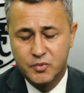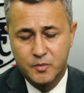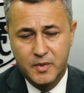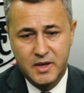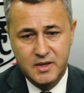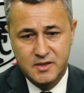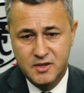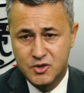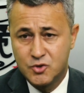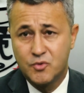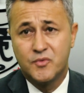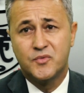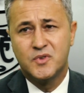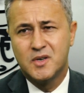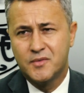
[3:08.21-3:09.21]
mas a gente
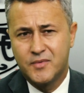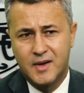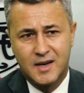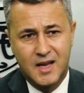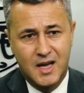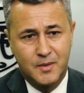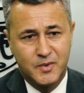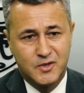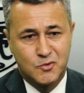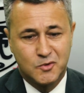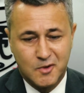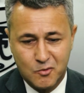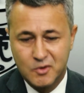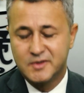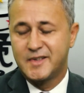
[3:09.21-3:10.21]
ouvia falar, mas quando
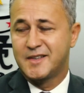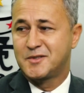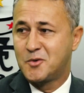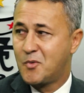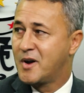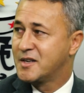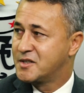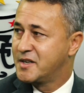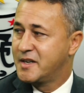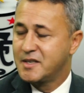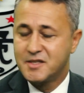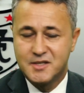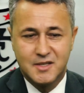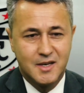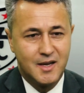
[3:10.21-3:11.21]
acontece com a
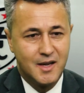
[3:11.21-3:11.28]
gente,